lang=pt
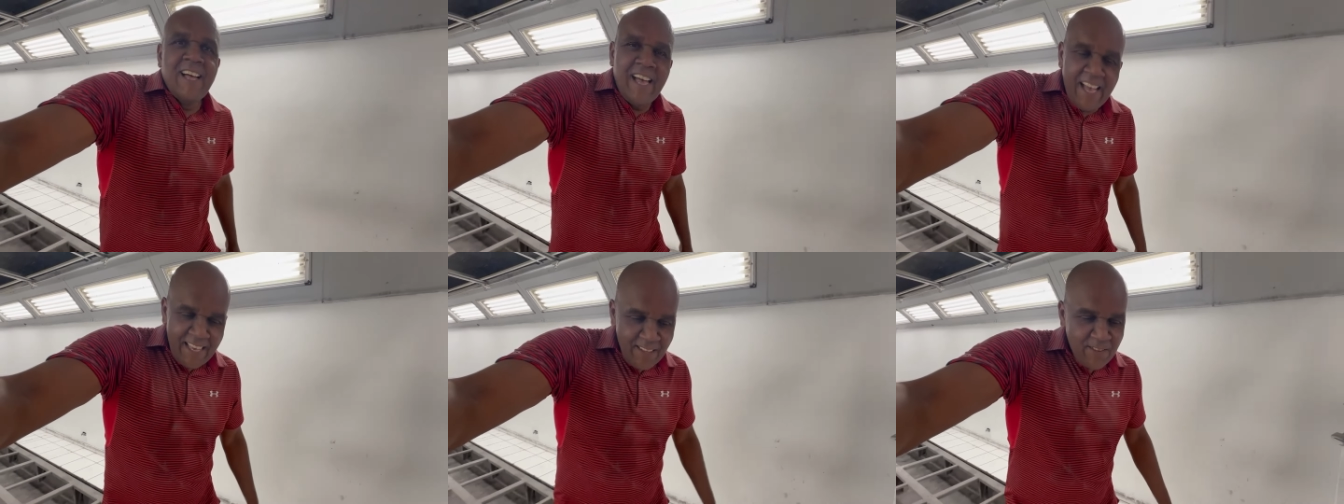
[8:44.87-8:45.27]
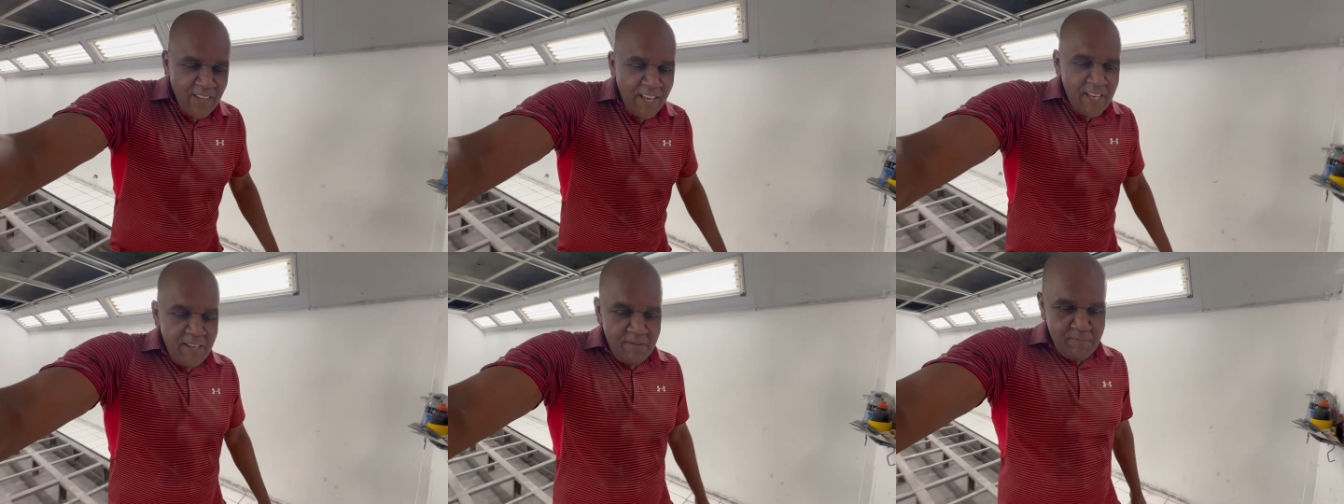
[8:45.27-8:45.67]
É isso
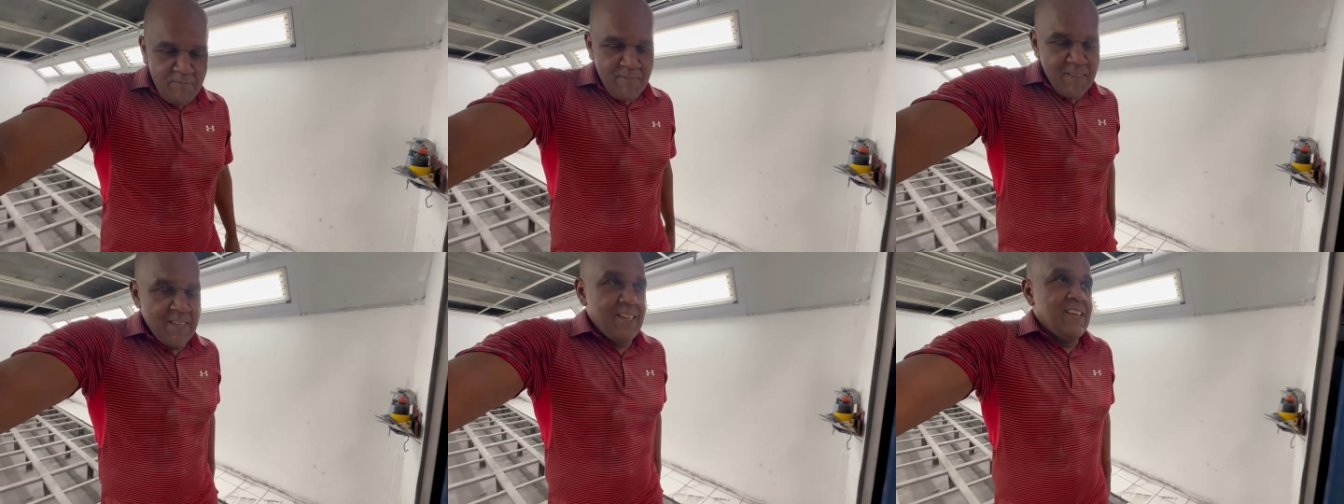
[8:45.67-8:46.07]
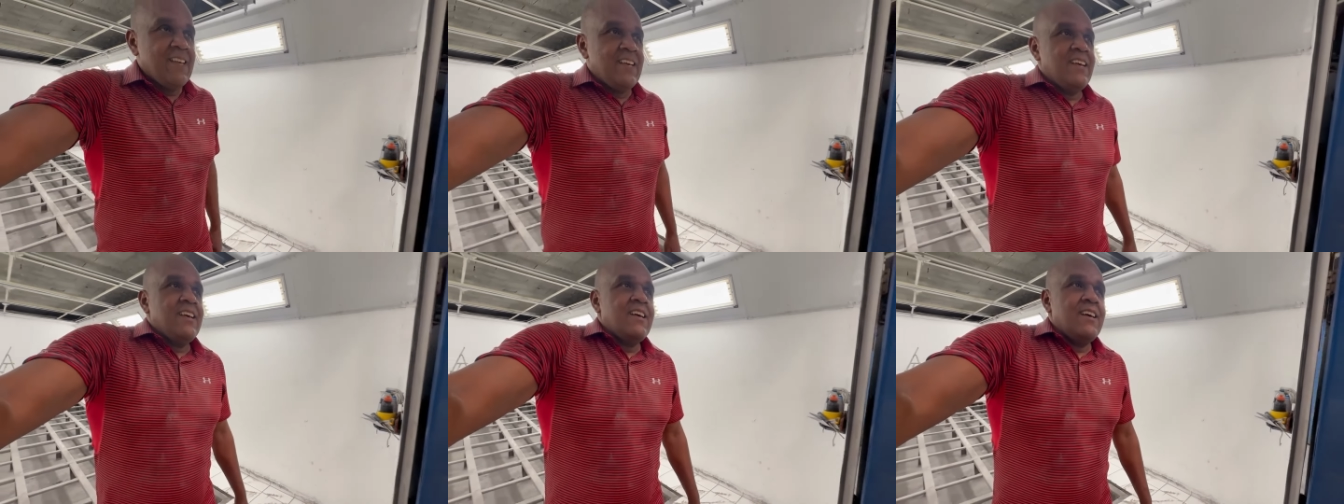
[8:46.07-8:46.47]
aí.
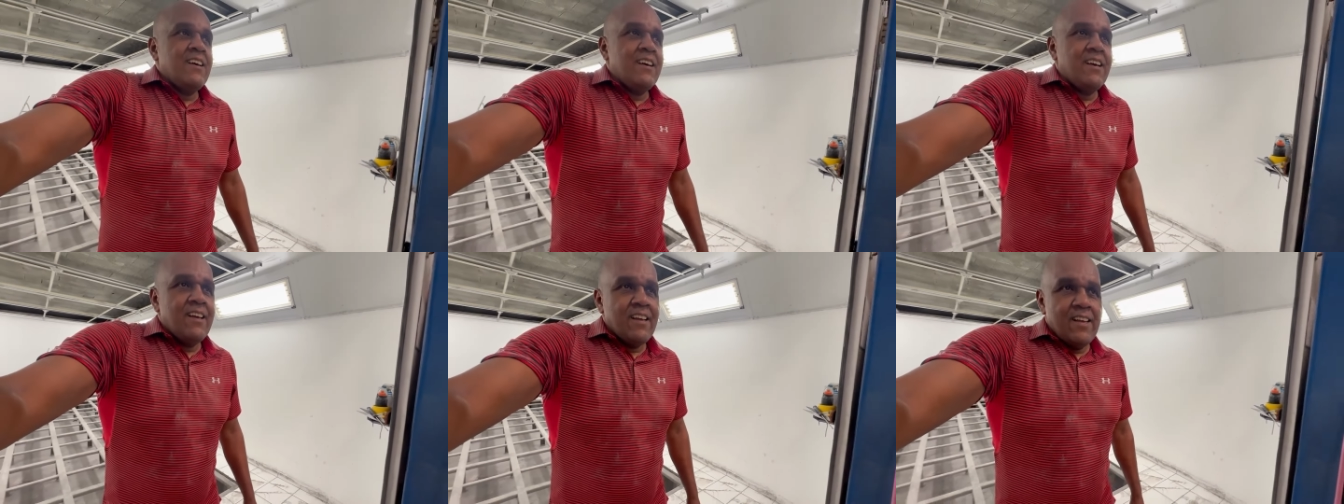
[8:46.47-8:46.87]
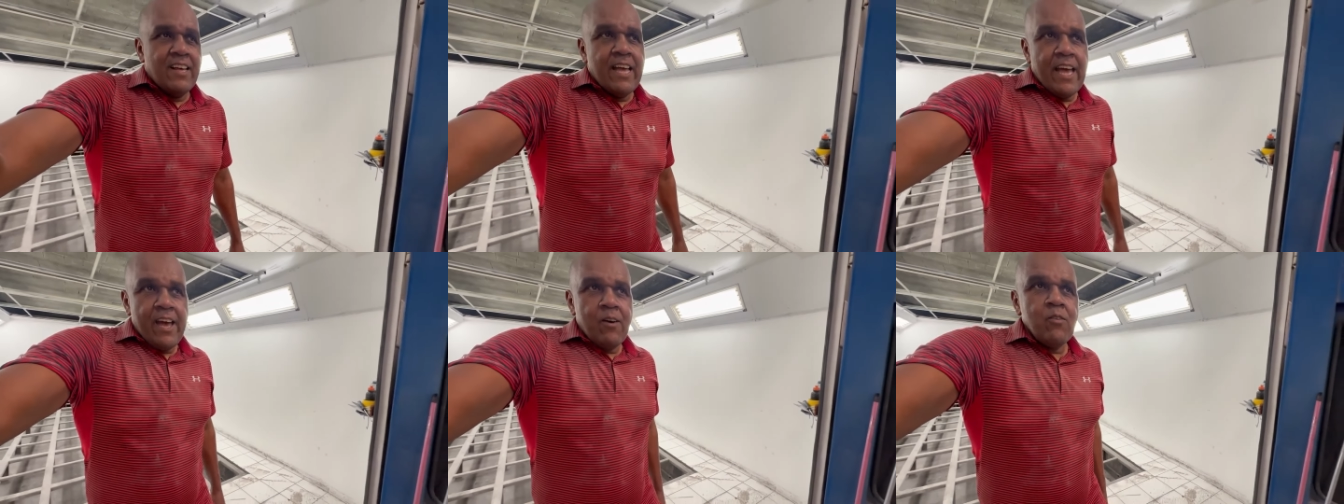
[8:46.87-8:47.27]

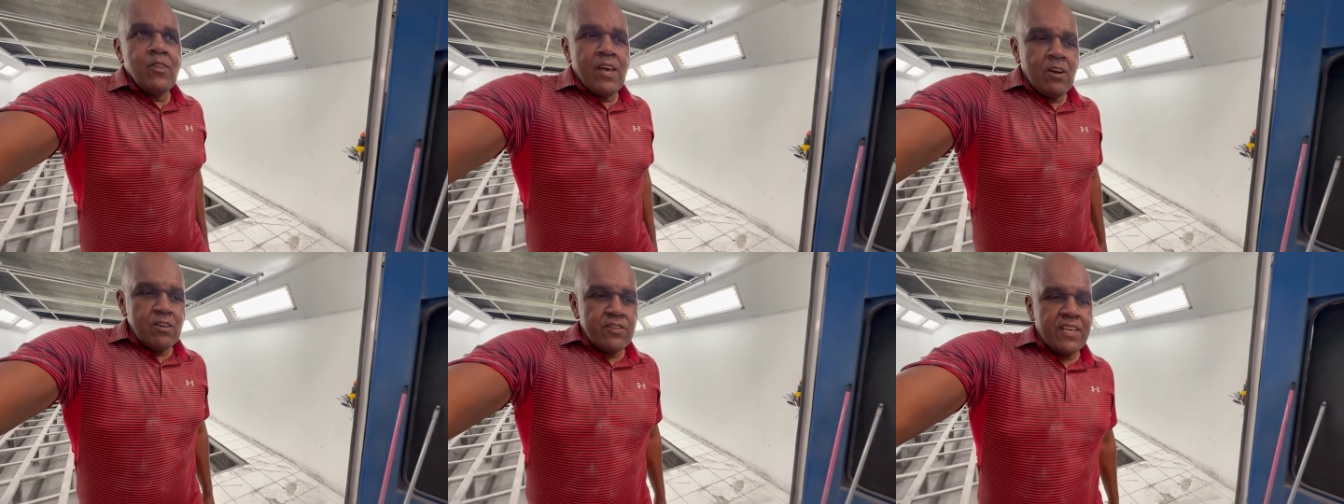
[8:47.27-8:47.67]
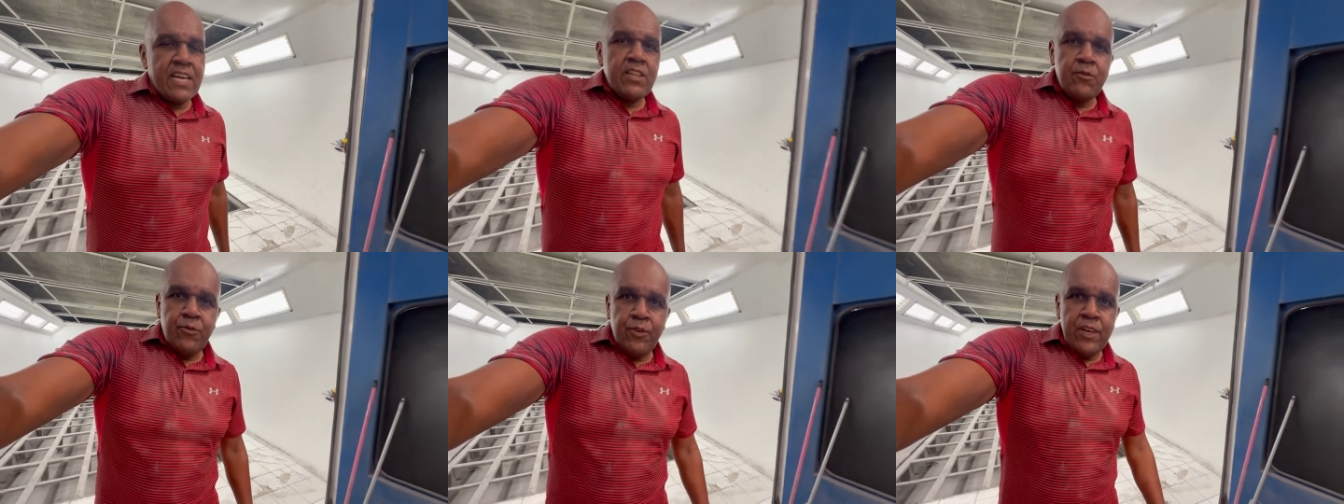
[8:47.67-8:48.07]
É um negócio que é
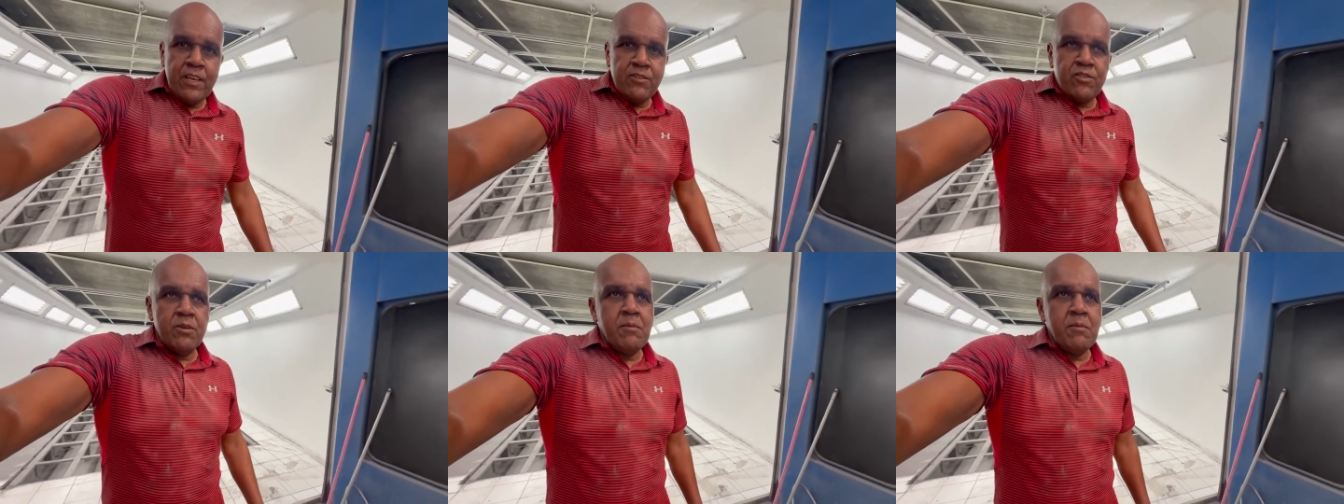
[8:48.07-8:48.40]
difícil,